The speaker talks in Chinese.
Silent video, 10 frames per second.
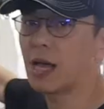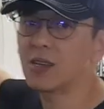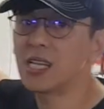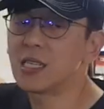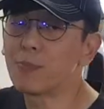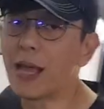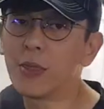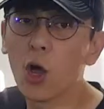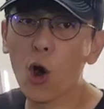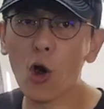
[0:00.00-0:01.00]
到叶子板
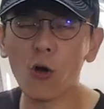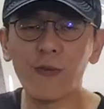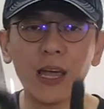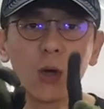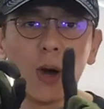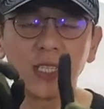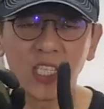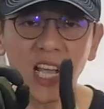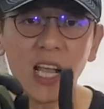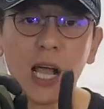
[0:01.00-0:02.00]
后方的话，
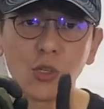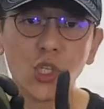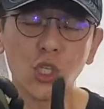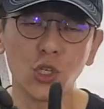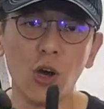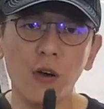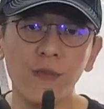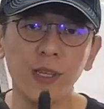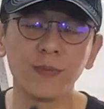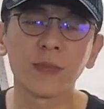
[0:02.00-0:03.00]
正好是十公
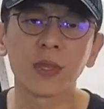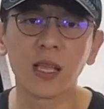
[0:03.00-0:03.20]
分，